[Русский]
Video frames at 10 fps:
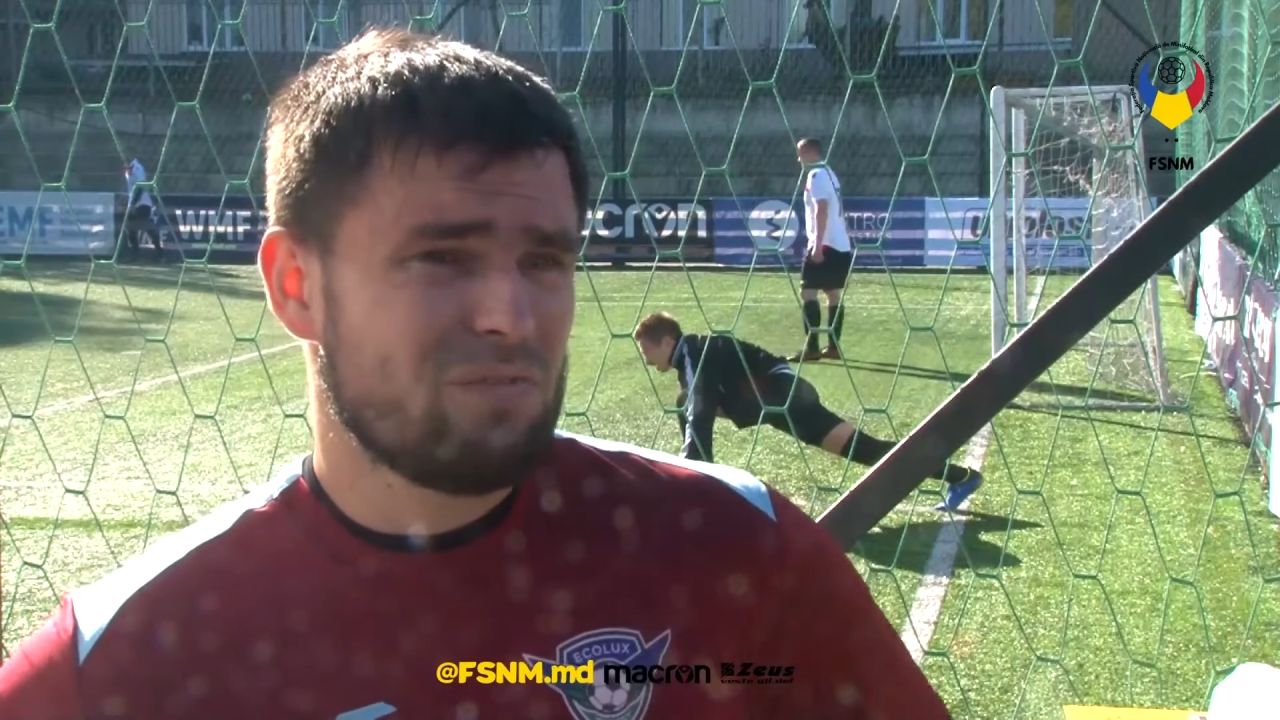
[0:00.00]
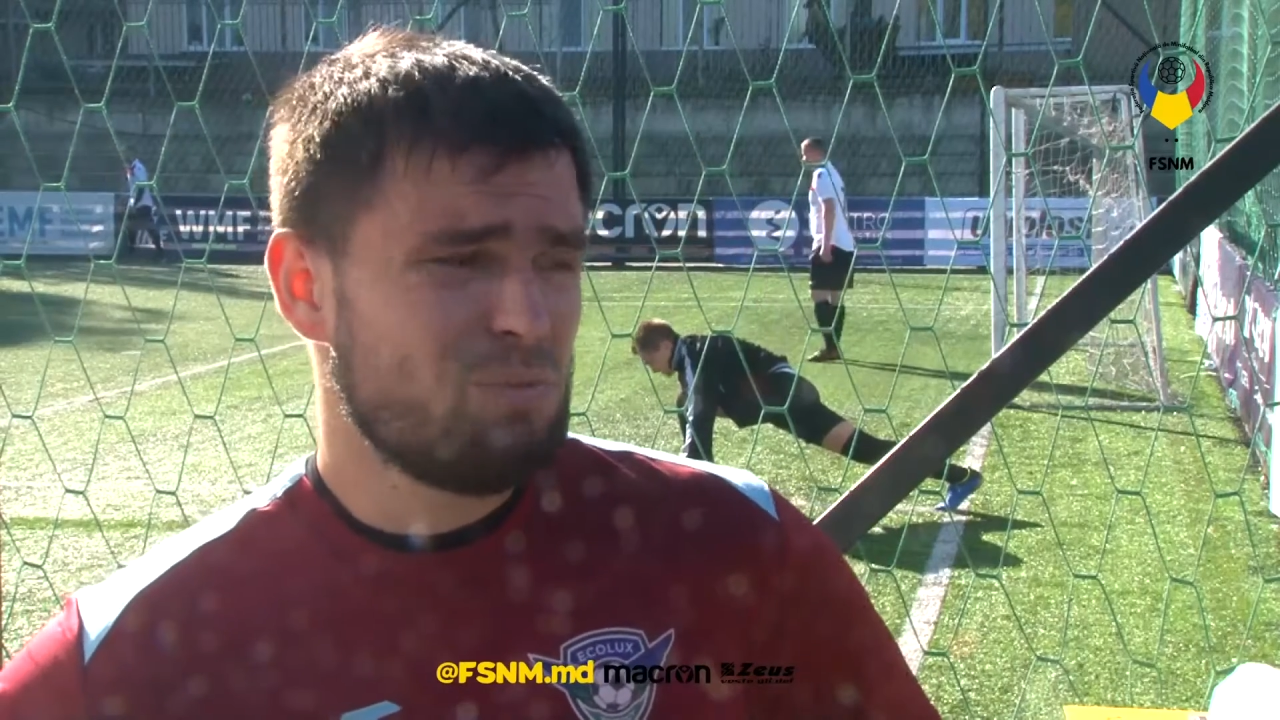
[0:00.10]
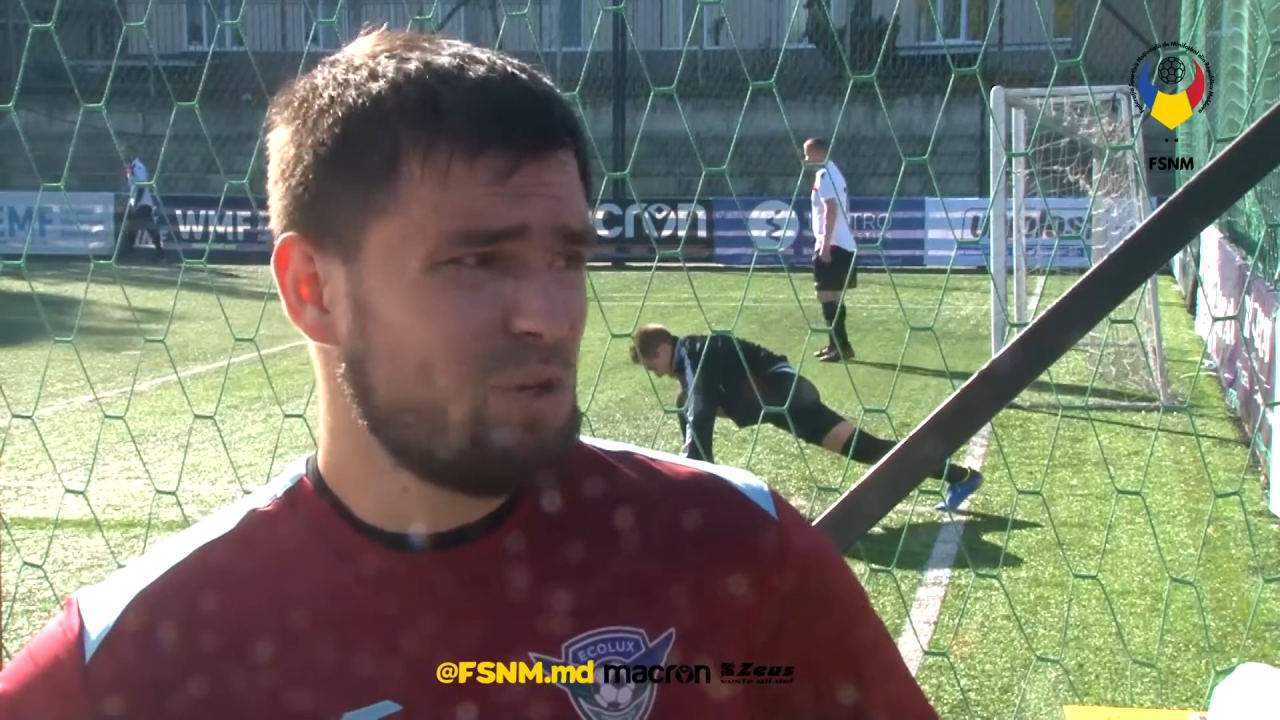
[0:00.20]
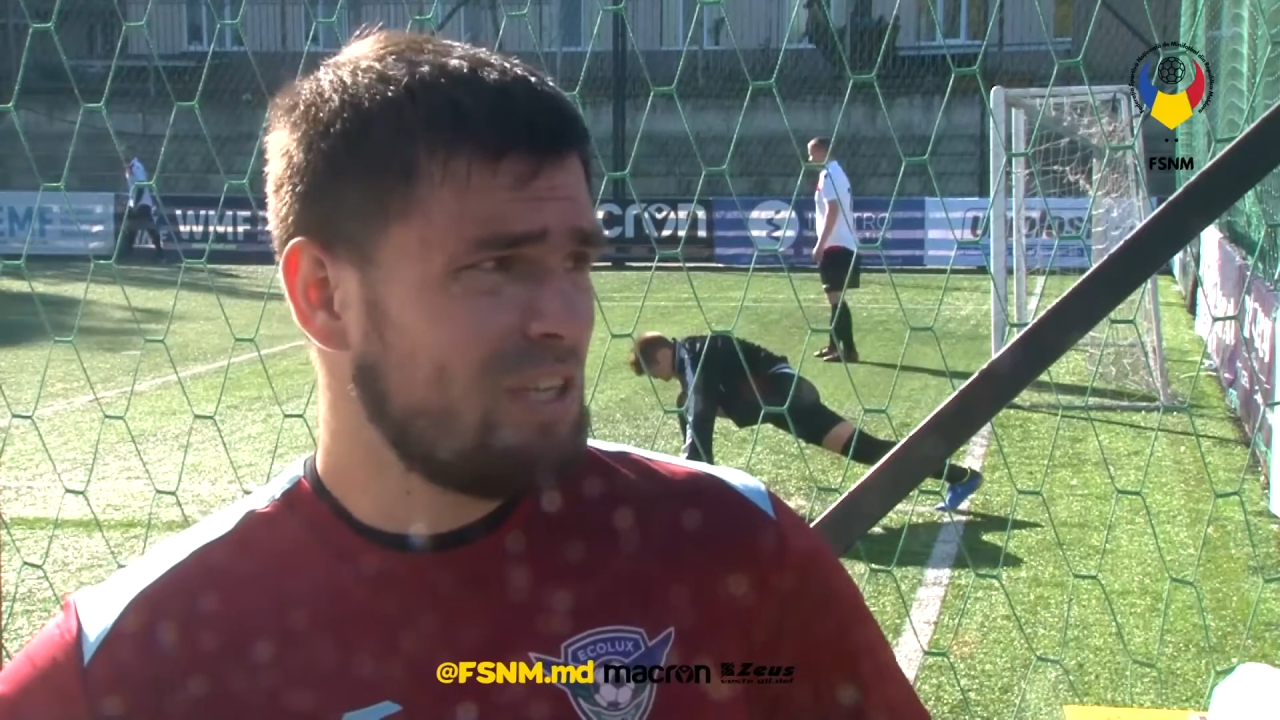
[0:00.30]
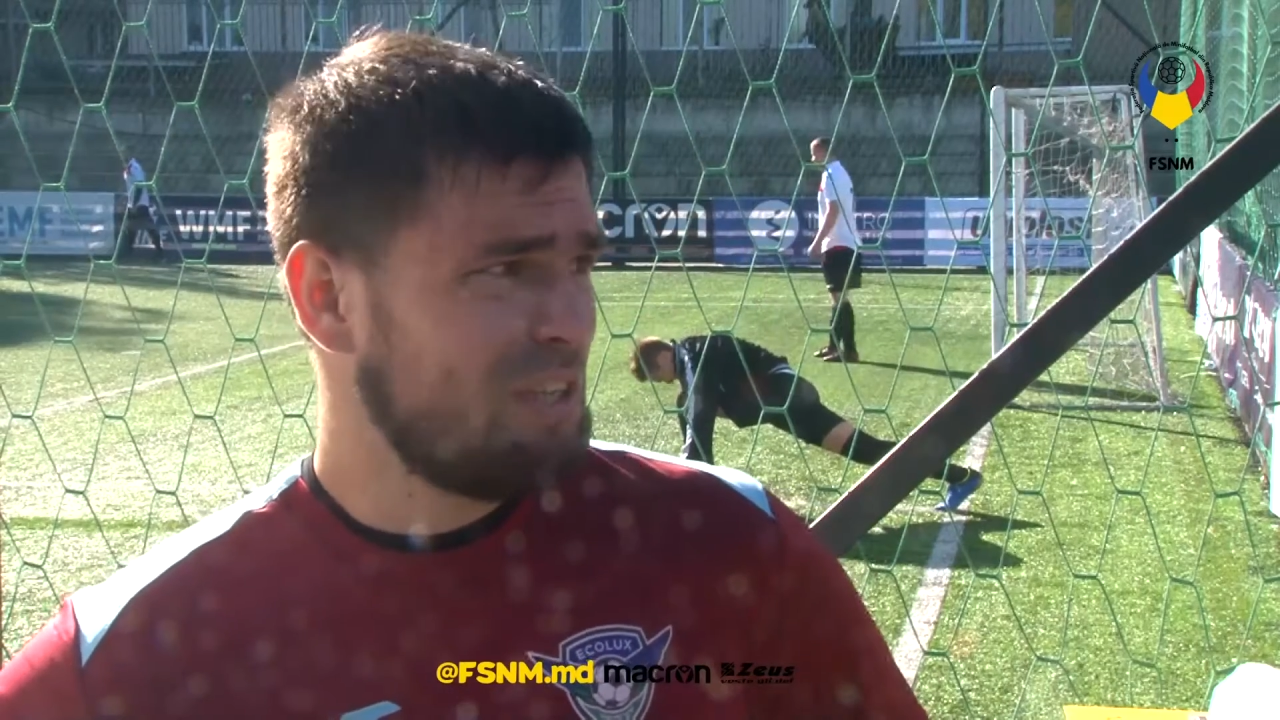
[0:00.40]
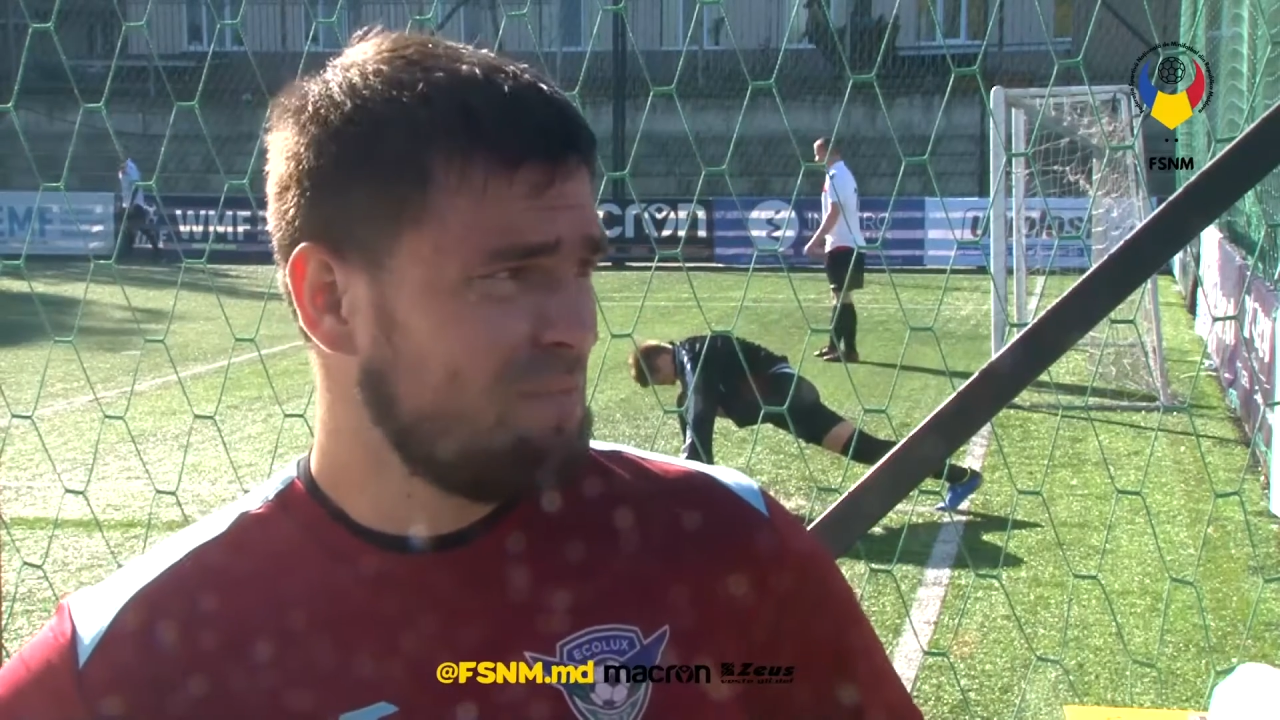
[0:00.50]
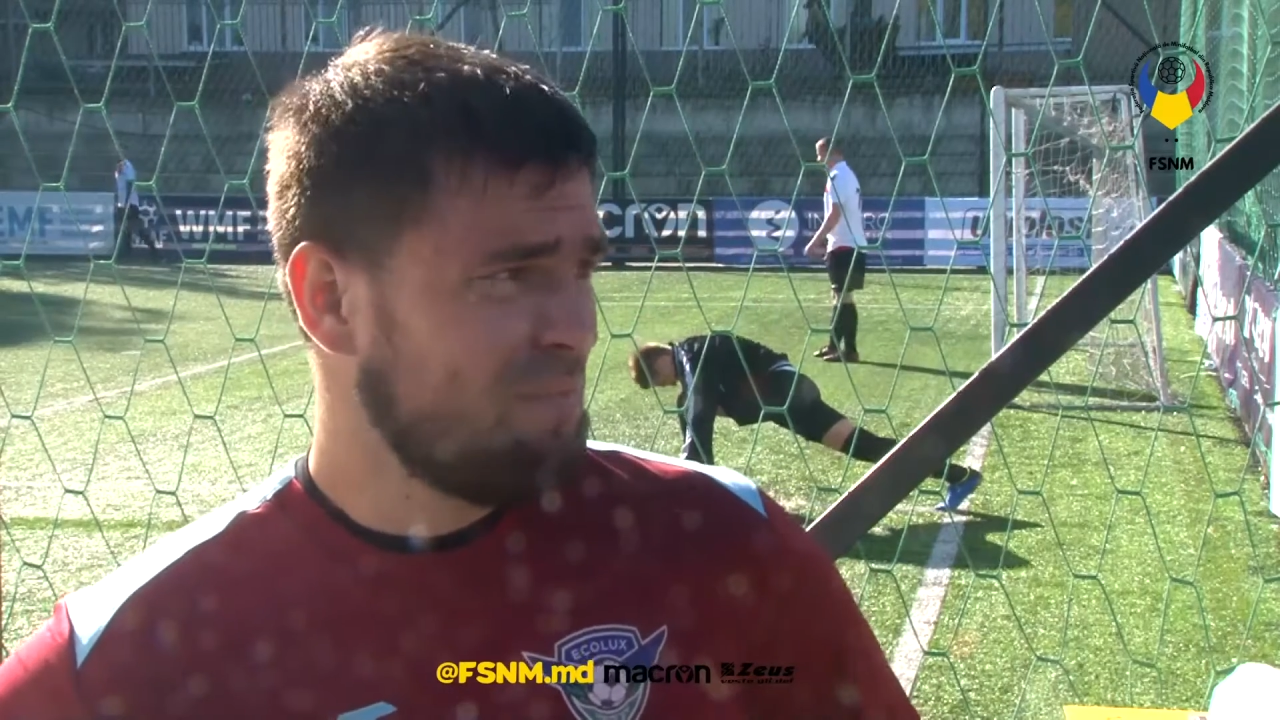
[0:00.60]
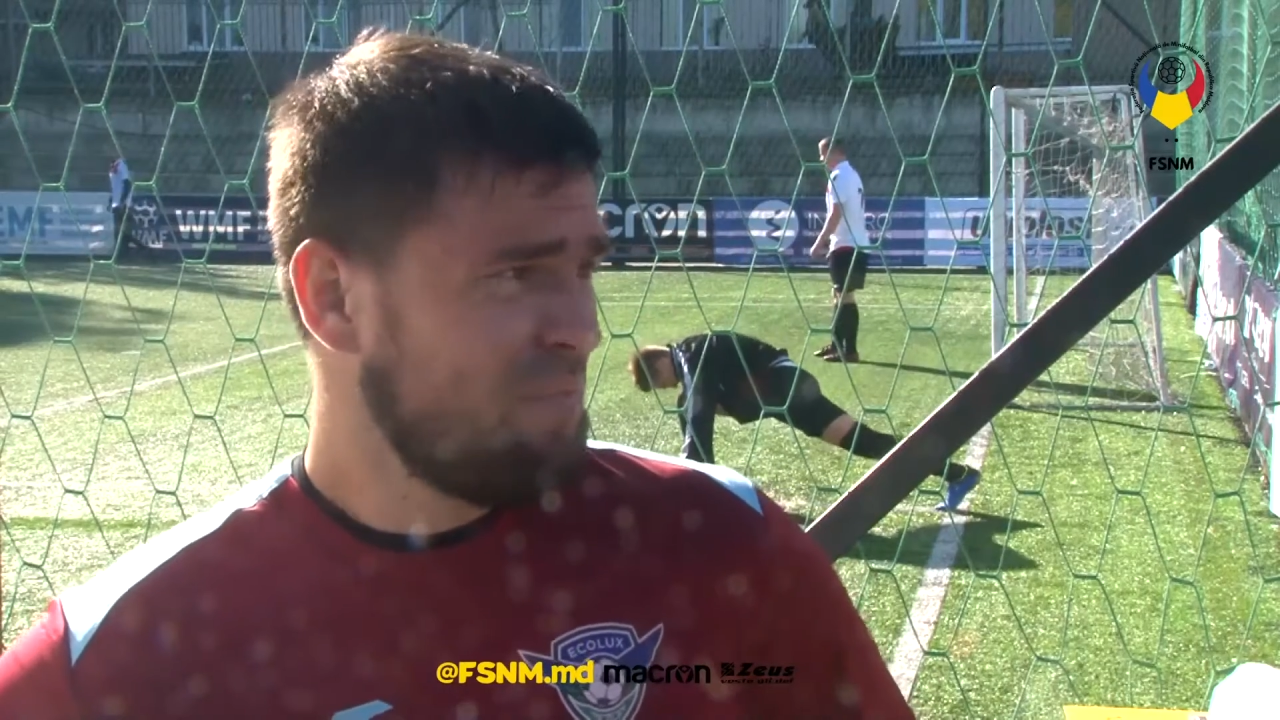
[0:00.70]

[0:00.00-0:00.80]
в сборной.